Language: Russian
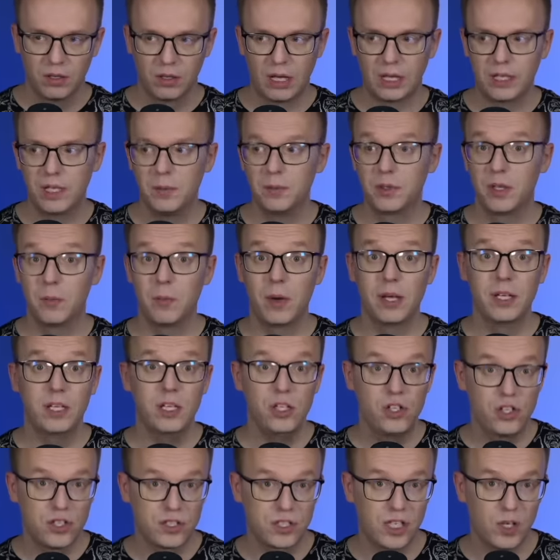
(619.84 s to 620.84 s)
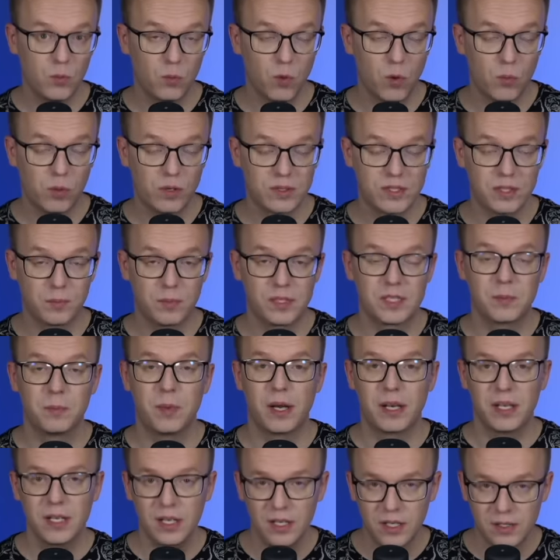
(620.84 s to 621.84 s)
каким-то магическим образом
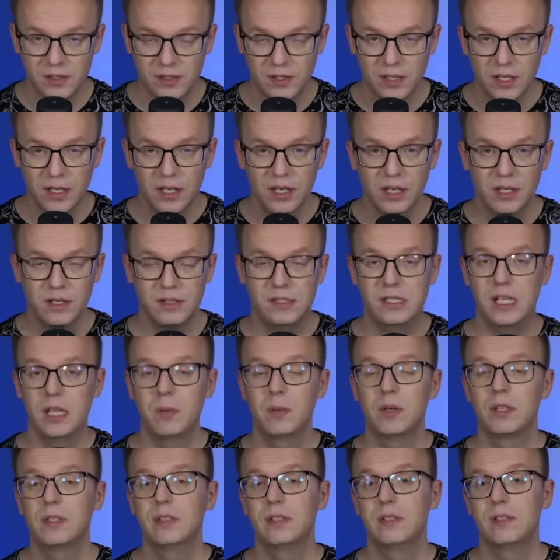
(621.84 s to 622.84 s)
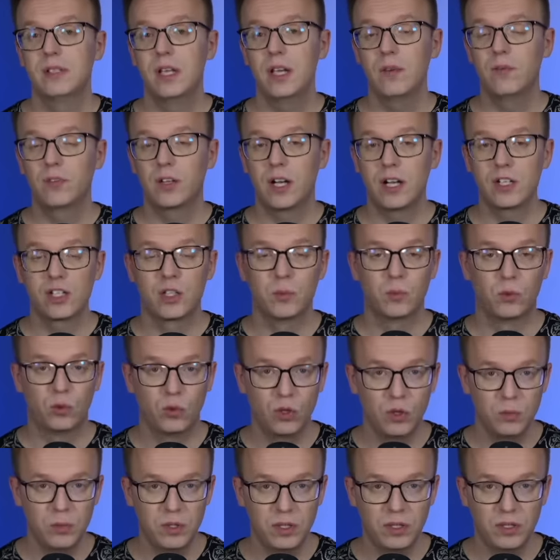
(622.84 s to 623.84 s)
испарились, семеро детей в каждом
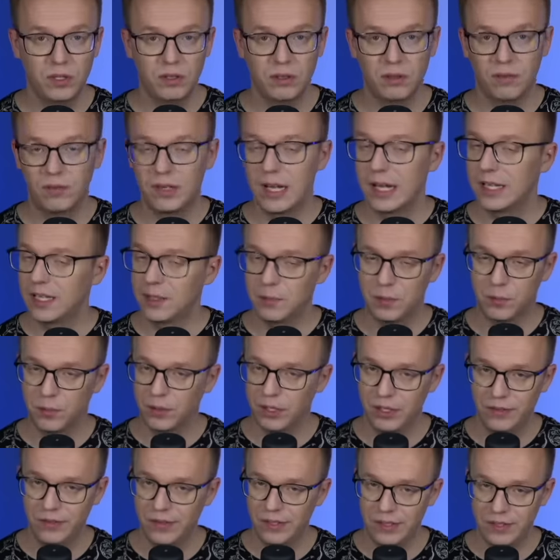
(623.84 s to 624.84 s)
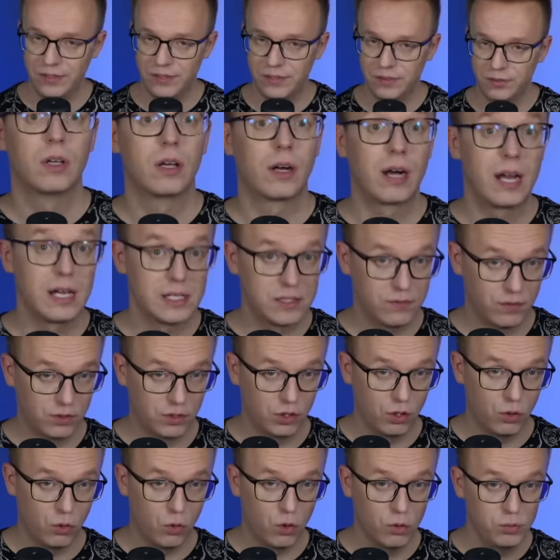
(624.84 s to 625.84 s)
доме вряд ли бы появились.
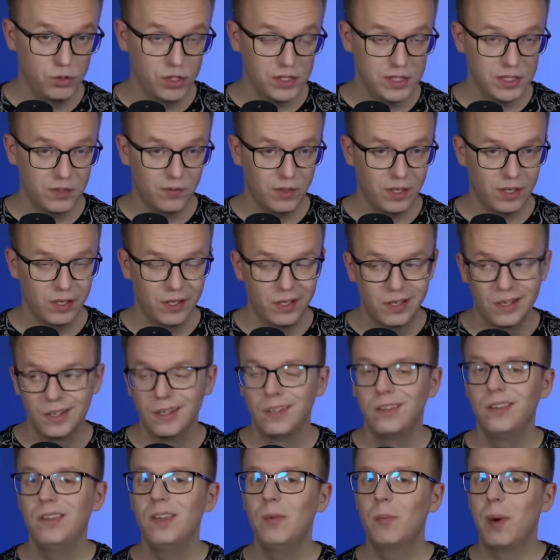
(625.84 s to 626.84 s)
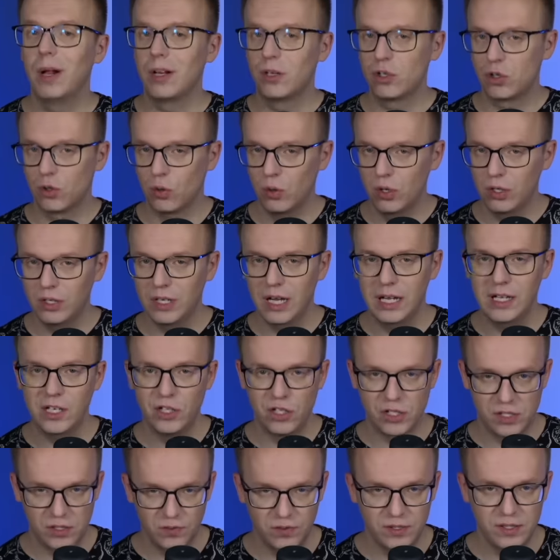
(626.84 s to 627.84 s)
Развитое общество, небольшое
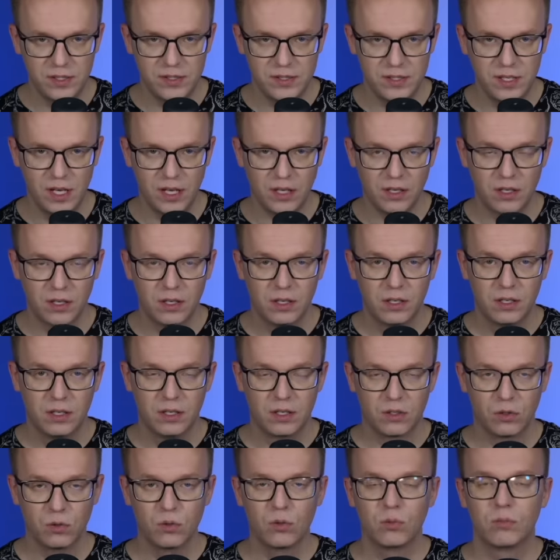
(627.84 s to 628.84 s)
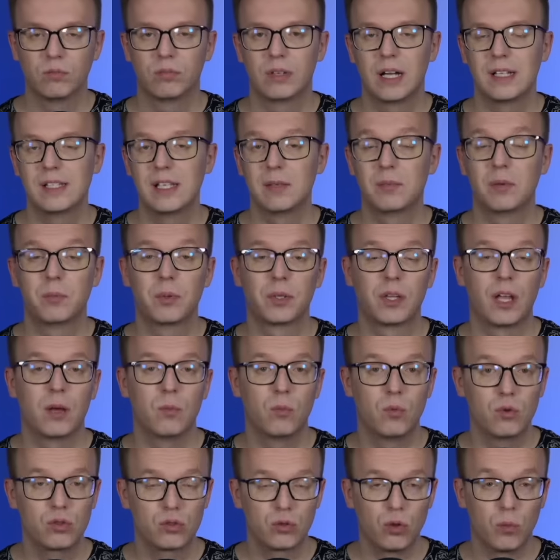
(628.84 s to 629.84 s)
количество детей. Ну, хотя бы
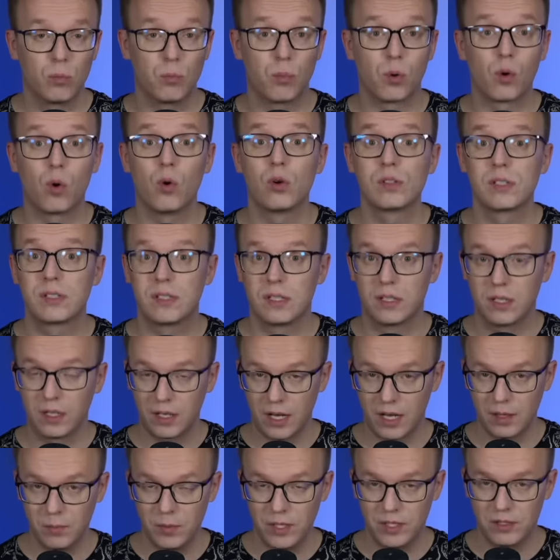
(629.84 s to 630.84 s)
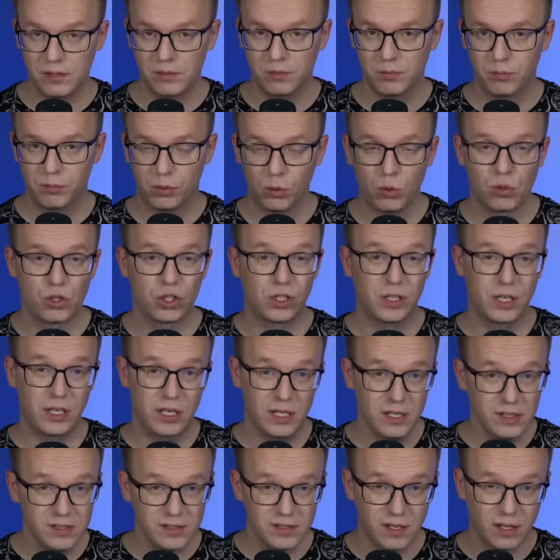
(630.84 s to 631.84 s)
потому, что просто накормить плошкой
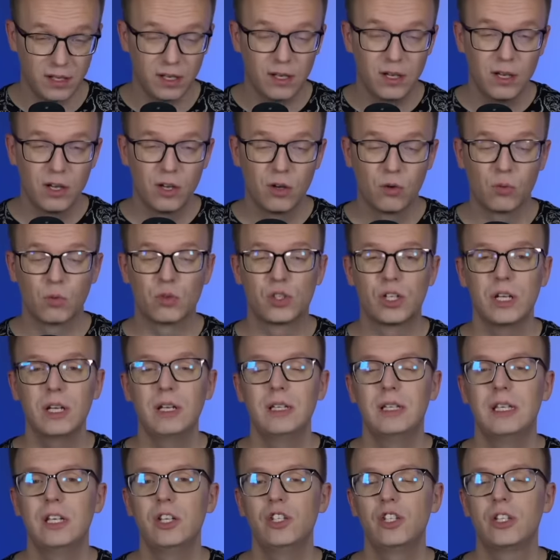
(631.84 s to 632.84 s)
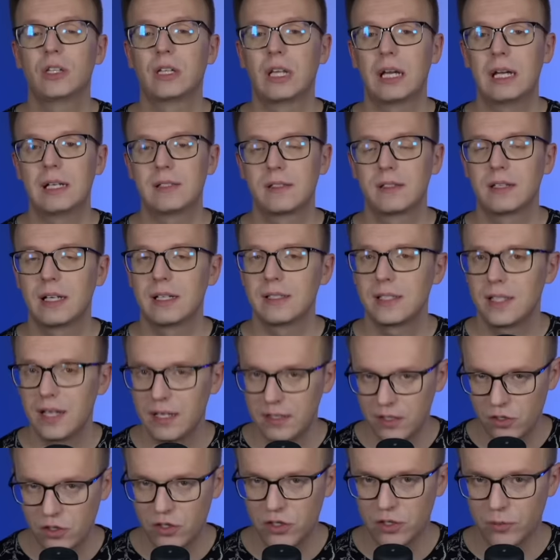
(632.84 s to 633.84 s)
риса уже не считается
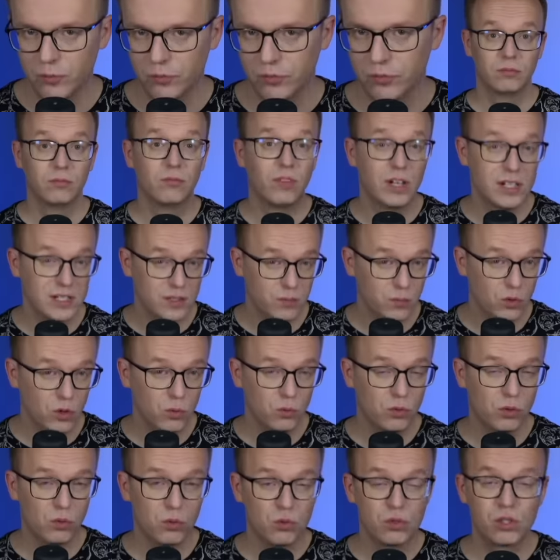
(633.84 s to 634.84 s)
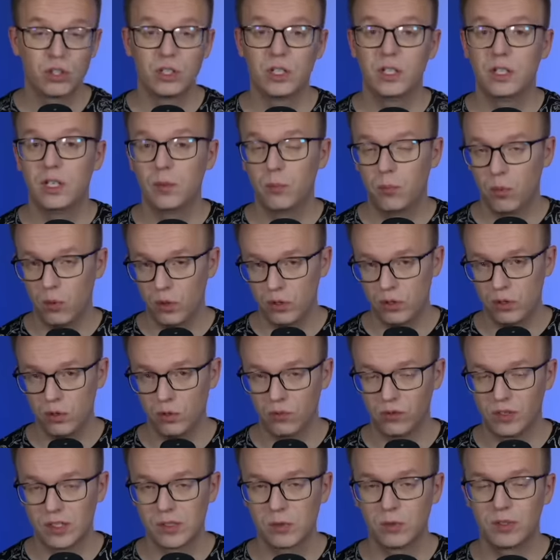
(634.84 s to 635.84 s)
достаточным. Возьмем ту же Японию.
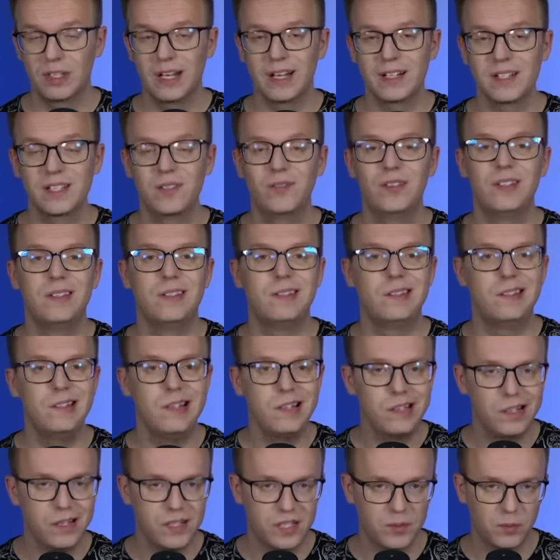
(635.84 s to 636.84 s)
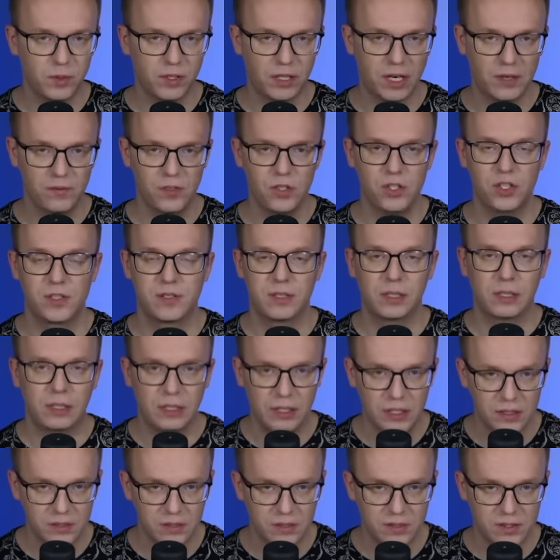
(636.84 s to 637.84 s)
В государстве дикий демографический
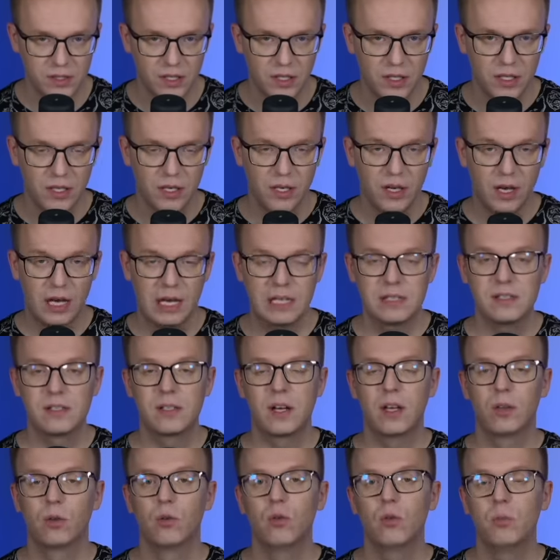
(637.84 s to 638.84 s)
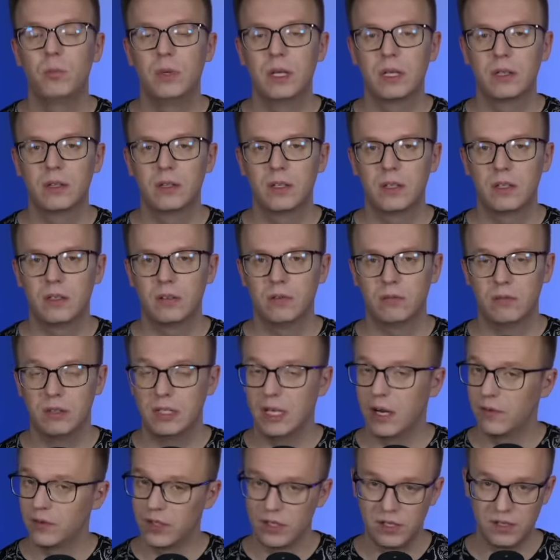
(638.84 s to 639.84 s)
кризис, а страну бедной
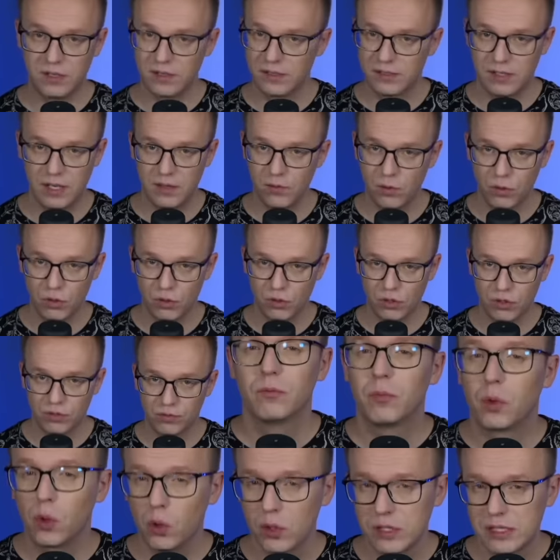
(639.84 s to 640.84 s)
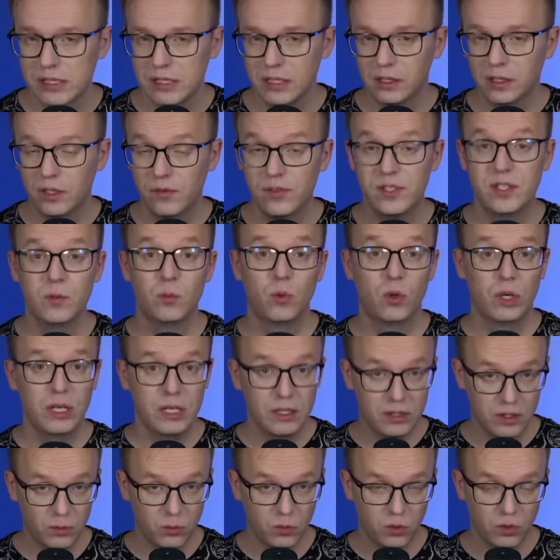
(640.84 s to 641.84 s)
явно не назовешь. Просто ко всему
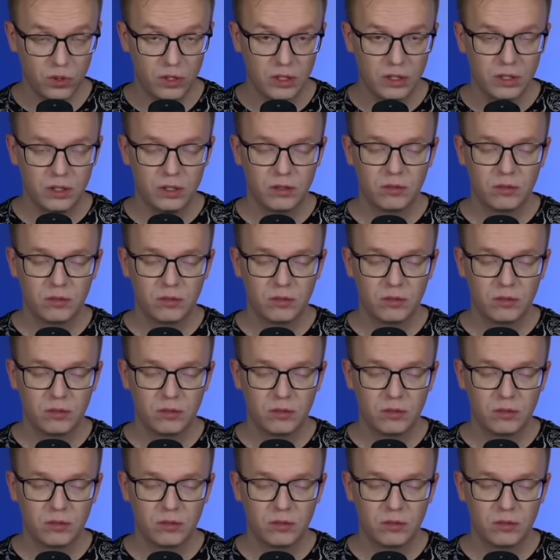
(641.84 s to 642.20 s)
этому,